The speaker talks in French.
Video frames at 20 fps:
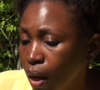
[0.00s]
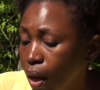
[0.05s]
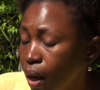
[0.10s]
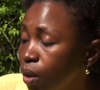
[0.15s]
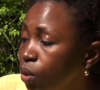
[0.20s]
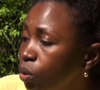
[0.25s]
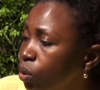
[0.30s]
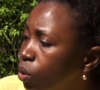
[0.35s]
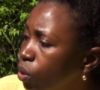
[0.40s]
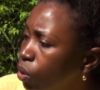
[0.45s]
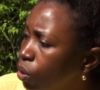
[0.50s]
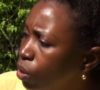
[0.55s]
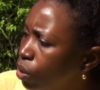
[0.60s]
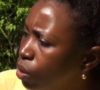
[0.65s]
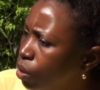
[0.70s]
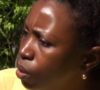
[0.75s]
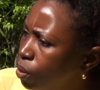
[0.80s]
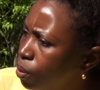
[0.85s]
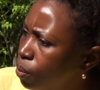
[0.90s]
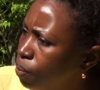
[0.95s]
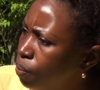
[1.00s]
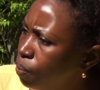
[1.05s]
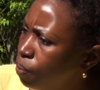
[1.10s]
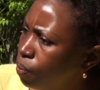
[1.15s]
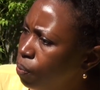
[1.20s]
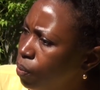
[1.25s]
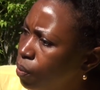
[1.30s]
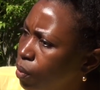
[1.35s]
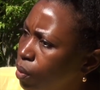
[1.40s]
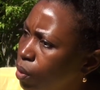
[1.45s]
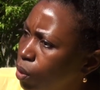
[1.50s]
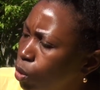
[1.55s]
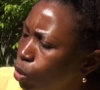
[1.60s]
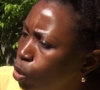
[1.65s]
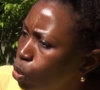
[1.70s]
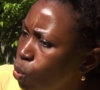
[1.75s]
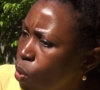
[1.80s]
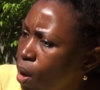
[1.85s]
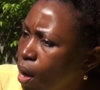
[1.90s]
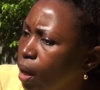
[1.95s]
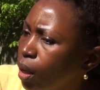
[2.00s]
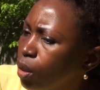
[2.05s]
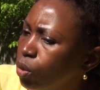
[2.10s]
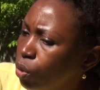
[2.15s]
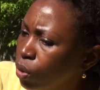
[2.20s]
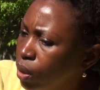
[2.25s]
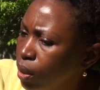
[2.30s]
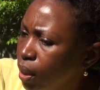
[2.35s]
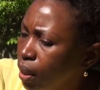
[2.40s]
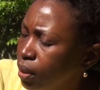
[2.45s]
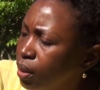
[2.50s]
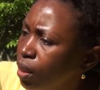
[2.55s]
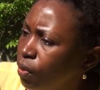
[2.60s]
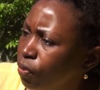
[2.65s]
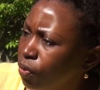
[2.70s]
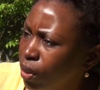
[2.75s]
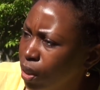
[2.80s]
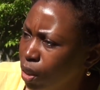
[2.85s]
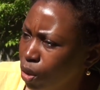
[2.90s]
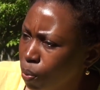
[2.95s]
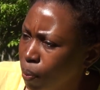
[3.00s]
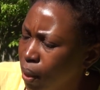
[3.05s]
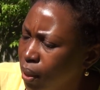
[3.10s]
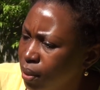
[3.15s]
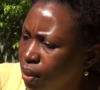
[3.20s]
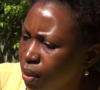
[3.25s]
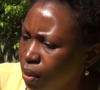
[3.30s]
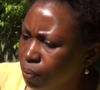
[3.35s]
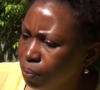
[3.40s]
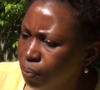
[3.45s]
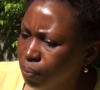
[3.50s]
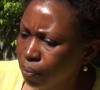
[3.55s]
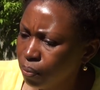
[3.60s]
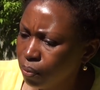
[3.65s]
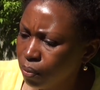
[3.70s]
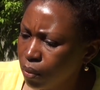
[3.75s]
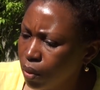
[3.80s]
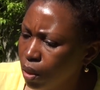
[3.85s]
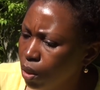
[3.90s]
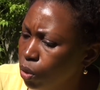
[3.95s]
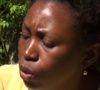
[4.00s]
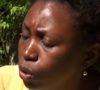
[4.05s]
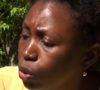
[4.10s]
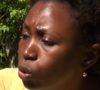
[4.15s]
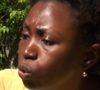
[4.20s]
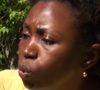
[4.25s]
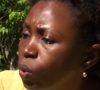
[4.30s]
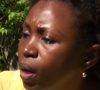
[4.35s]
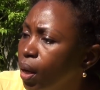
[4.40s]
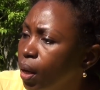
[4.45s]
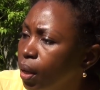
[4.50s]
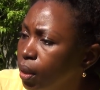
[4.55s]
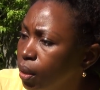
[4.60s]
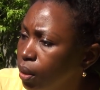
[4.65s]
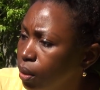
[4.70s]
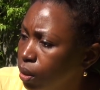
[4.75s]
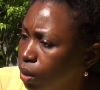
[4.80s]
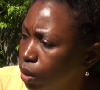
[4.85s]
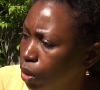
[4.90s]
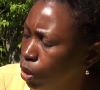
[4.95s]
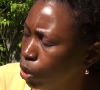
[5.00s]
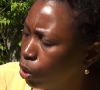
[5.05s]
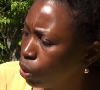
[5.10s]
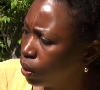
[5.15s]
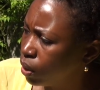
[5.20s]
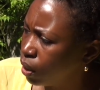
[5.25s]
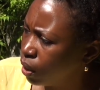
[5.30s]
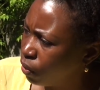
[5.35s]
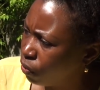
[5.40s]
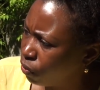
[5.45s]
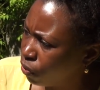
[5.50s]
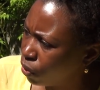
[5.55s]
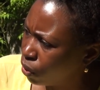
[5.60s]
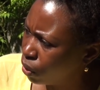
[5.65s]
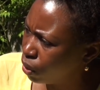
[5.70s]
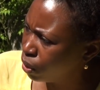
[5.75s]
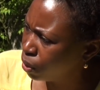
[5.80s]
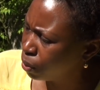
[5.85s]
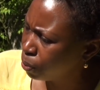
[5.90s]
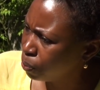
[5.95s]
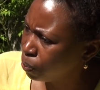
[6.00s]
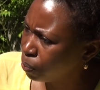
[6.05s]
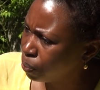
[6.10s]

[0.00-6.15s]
Alors, euh, le soir, donc il a téléphoné le matin, le soir, je téléphone